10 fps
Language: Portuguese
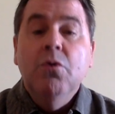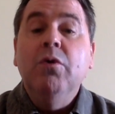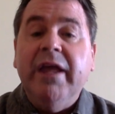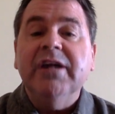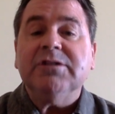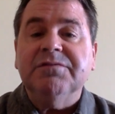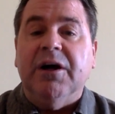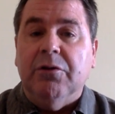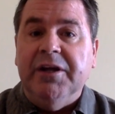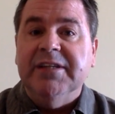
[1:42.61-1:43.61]
O que isso
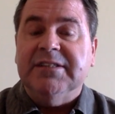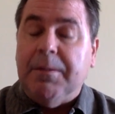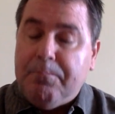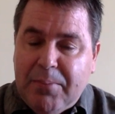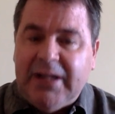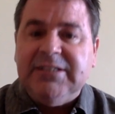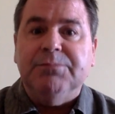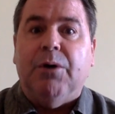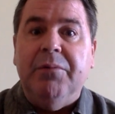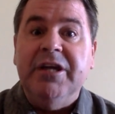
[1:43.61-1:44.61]
valoriza?
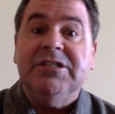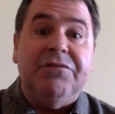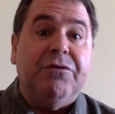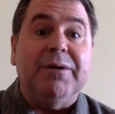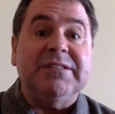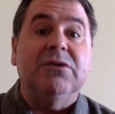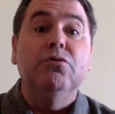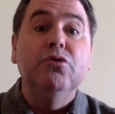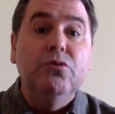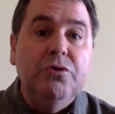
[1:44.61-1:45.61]
Principalmente a formação
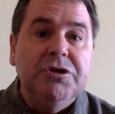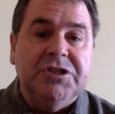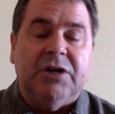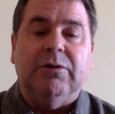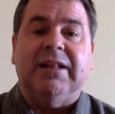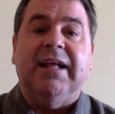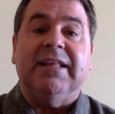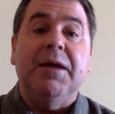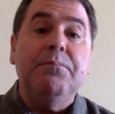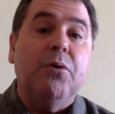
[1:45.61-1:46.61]
lúdica do
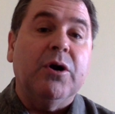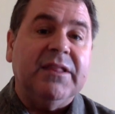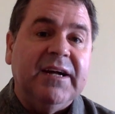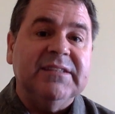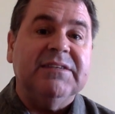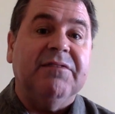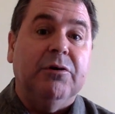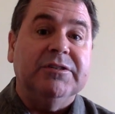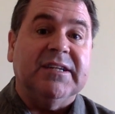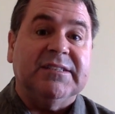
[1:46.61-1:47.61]
atleta, a importância, a
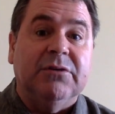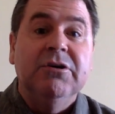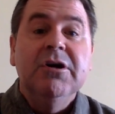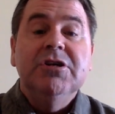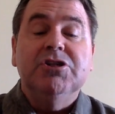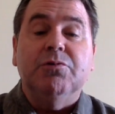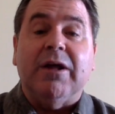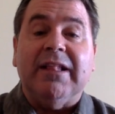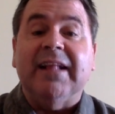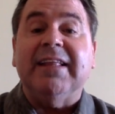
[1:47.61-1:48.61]
valorização de que o
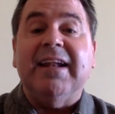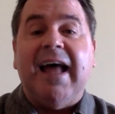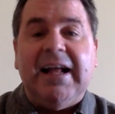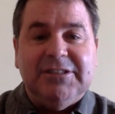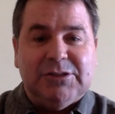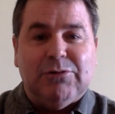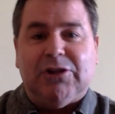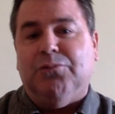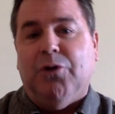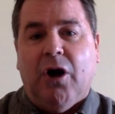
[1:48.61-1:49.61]
atleta nade as
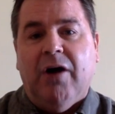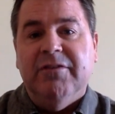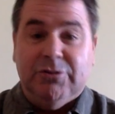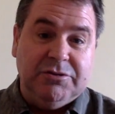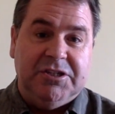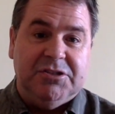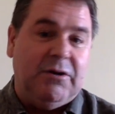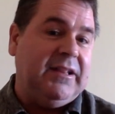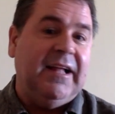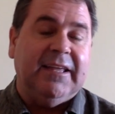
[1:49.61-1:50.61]
quatro provas. Ou seja, o
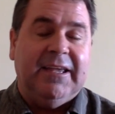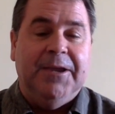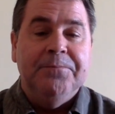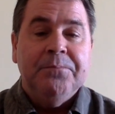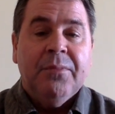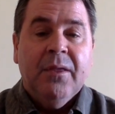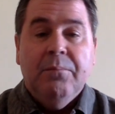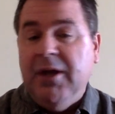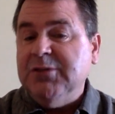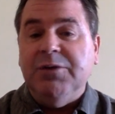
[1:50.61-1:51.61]
atleta que,
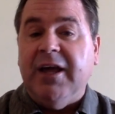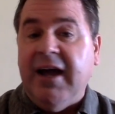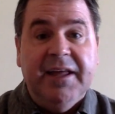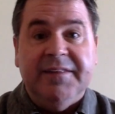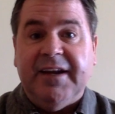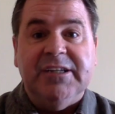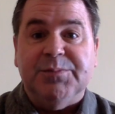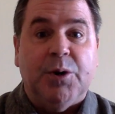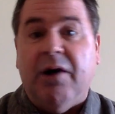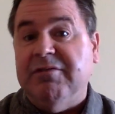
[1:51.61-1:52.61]
mesmo que ganhe três
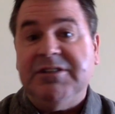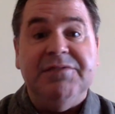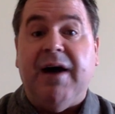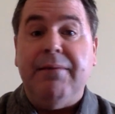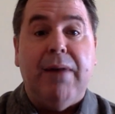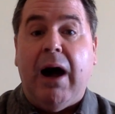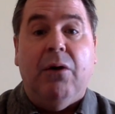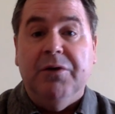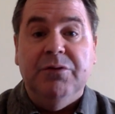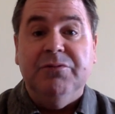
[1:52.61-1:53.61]
provas e vai
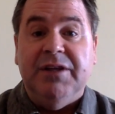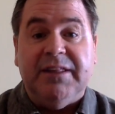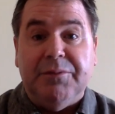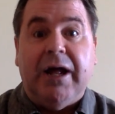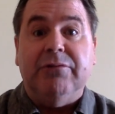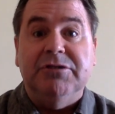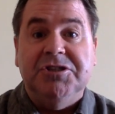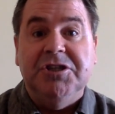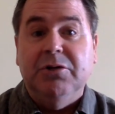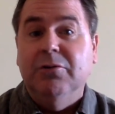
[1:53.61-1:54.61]
mal em um determinado
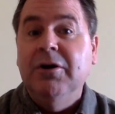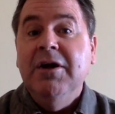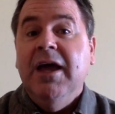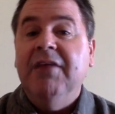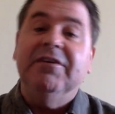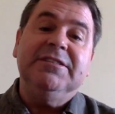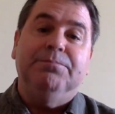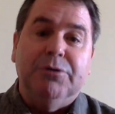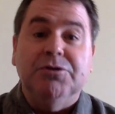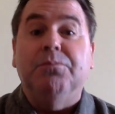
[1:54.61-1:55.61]
estilo, ele vai dizer:
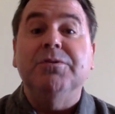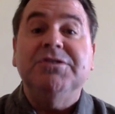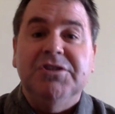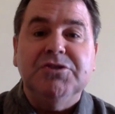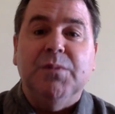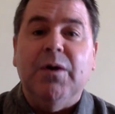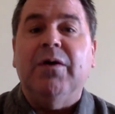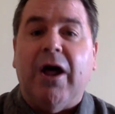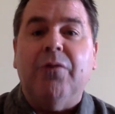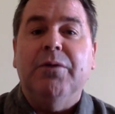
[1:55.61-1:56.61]
Poxa, eu preciso
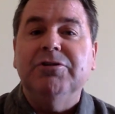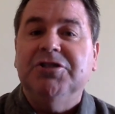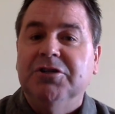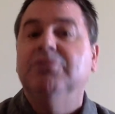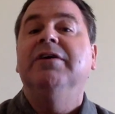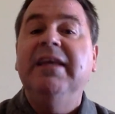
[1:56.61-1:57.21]
melhorar o meu estilo.